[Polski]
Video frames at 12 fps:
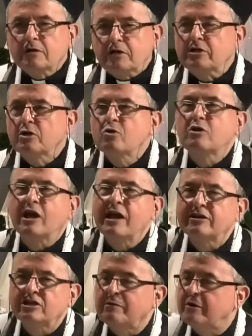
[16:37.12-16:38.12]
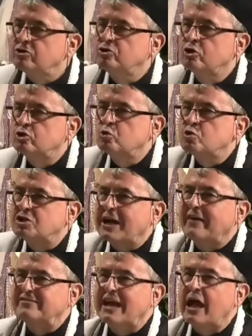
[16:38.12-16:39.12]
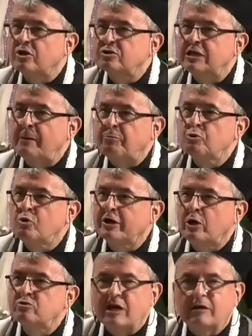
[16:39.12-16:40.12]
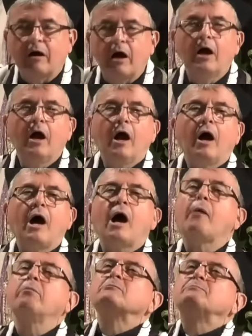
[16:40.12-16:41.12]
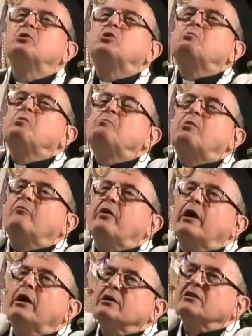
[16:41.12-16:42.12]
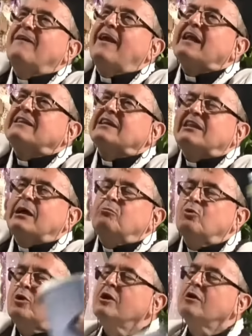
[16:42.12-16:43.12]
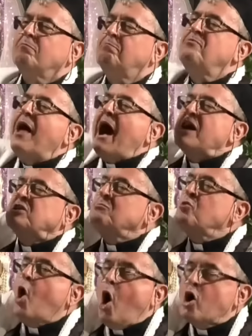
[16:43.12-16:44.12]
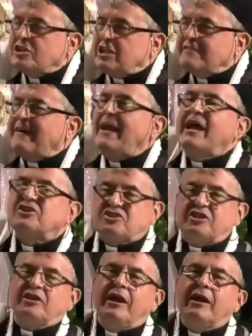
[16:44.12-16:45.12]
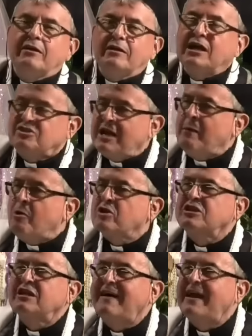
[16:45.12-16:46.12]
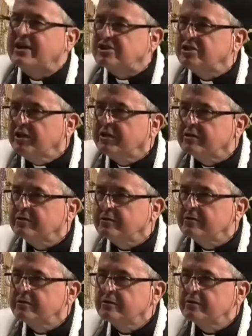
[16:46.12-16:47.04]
Kiedy uklęknąłeś z łóżka, wstając na podłogę ucerła? A, bo Zbysiu mi powie dwa lata temu, dać mu order walecznych, nie? Ja ci dam order walecznych.